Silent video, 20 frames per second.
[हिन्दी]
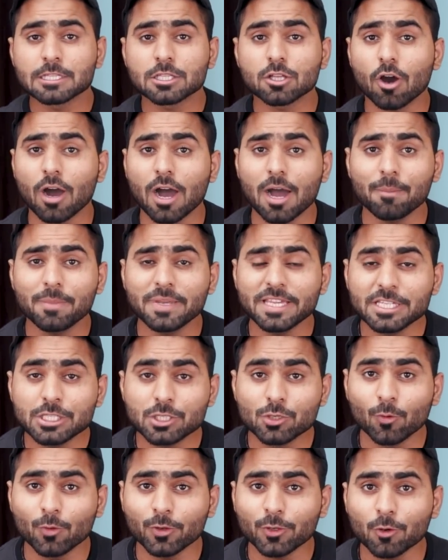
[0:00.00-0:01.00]
तो अभी
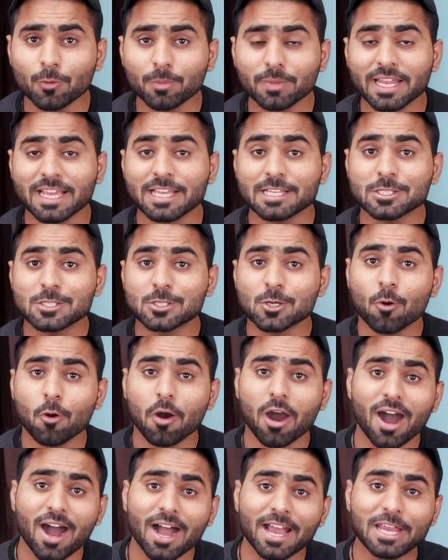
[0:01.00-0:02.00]
यूट्यूब ने जो
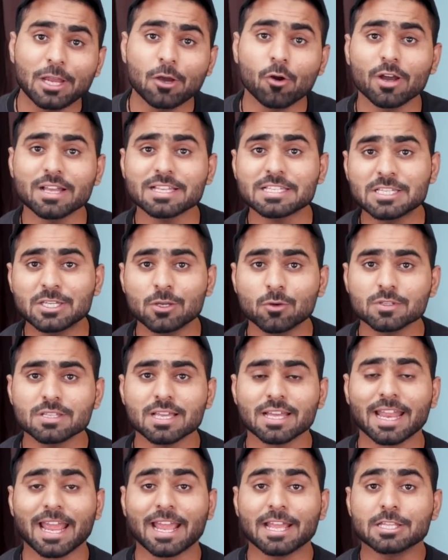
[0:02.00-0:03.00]
iOS
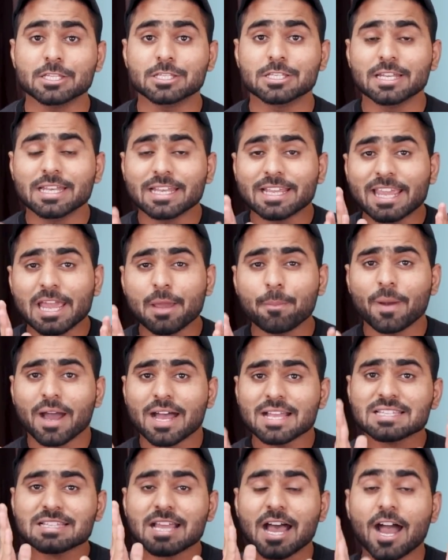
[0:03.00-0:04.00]
यूजर है जिनके
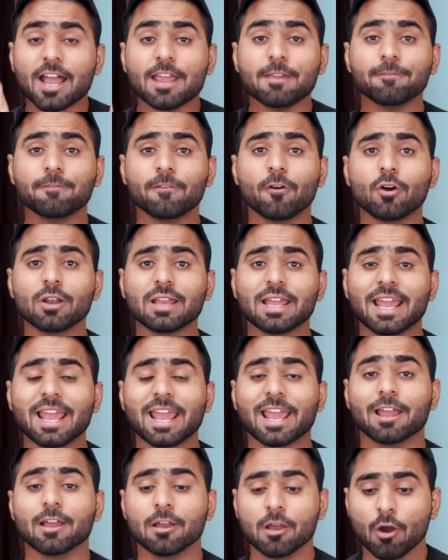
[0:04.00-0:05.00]
पास आईफोन है